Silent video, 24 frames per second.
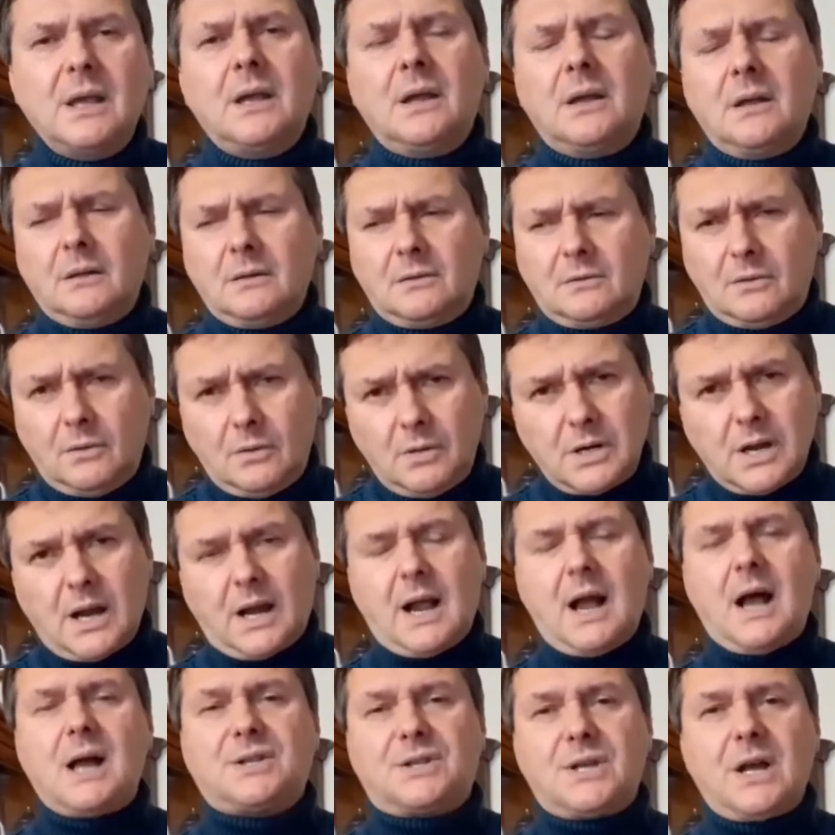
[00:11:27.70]
Torni a
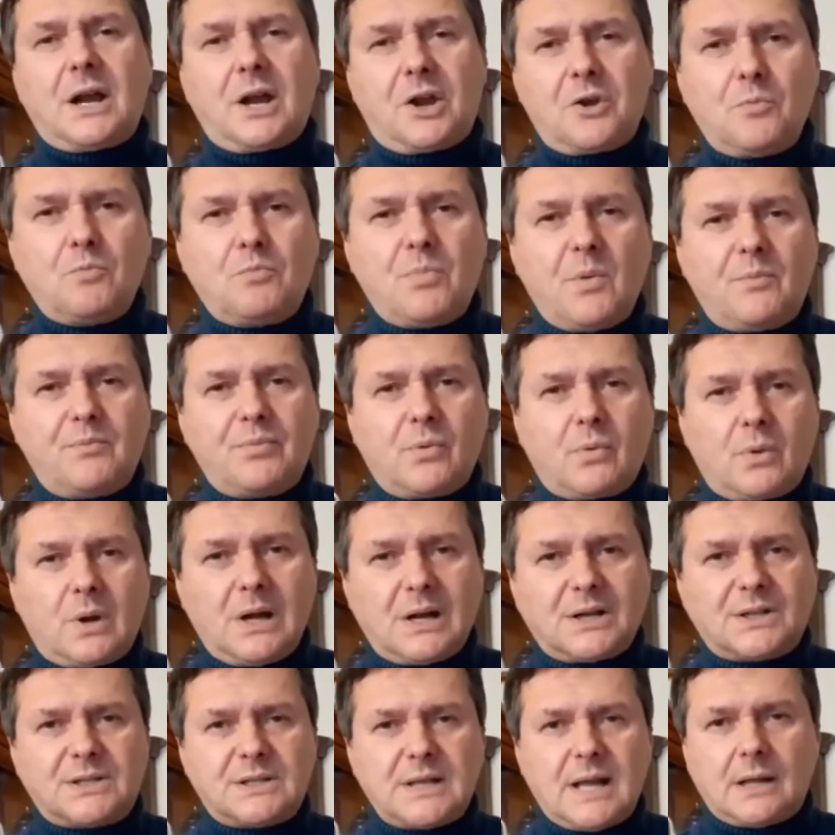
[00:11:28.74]
casa anche un po' più
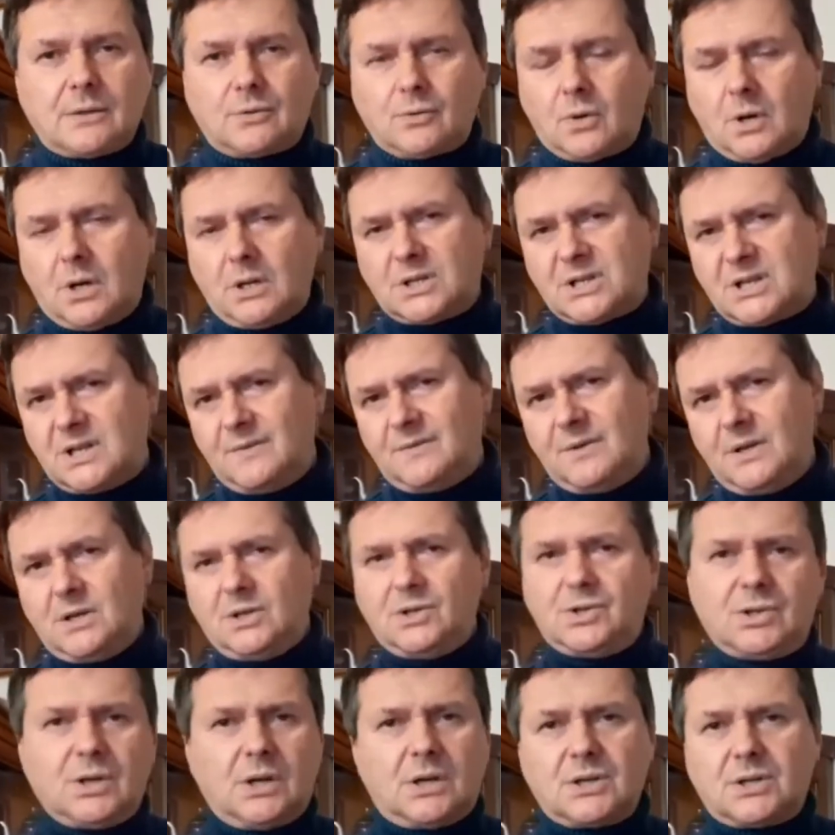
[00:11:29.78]
rilassato, che si
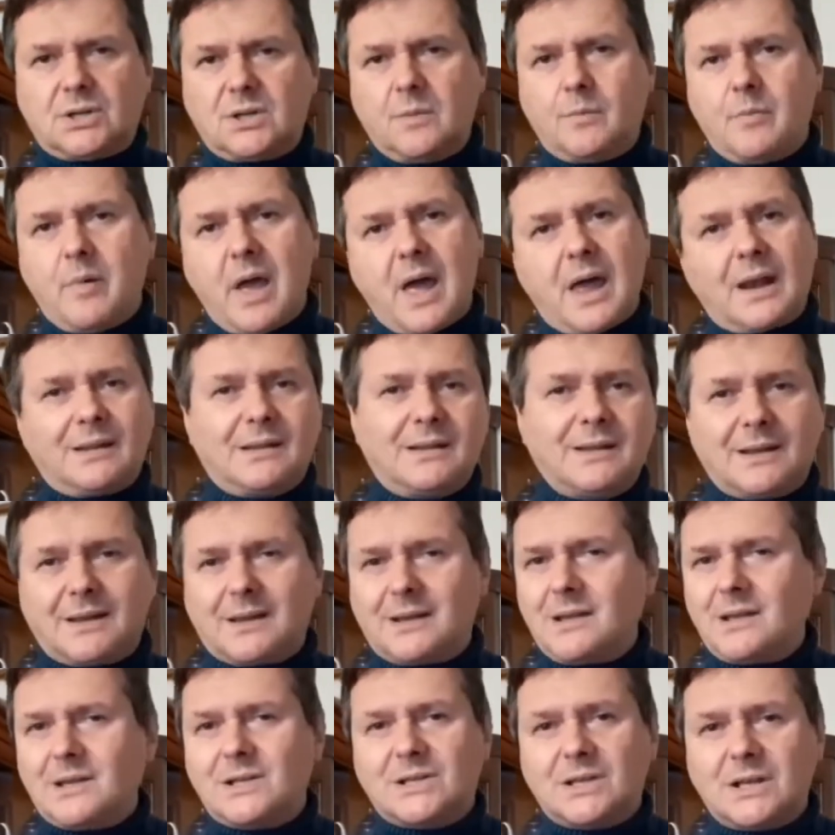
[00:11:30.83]
vince, che si perde,
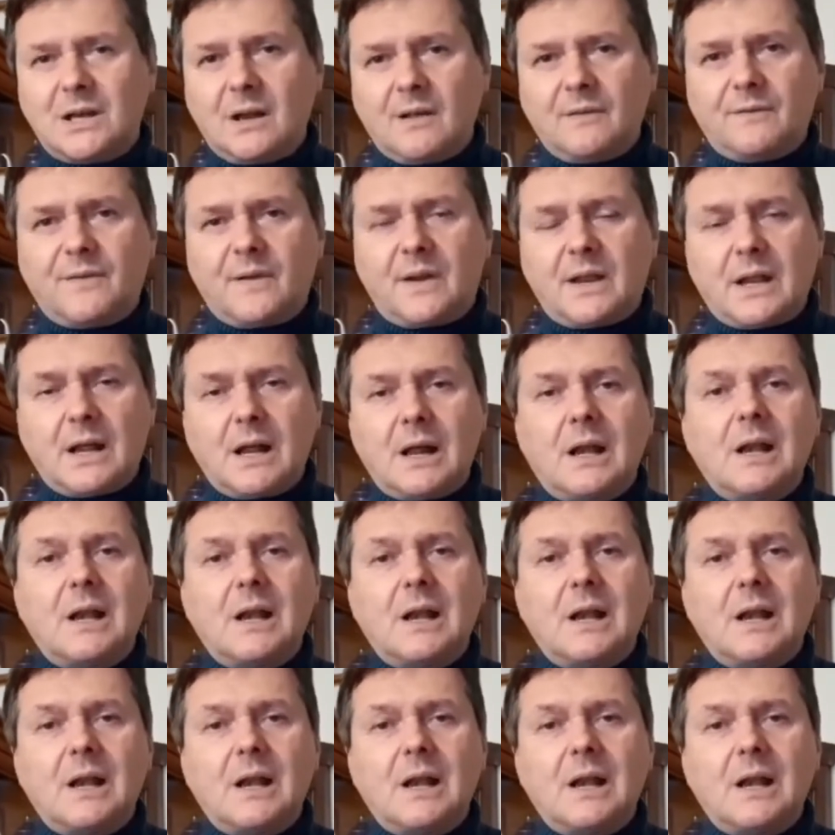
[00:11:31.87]
chi se ne frega.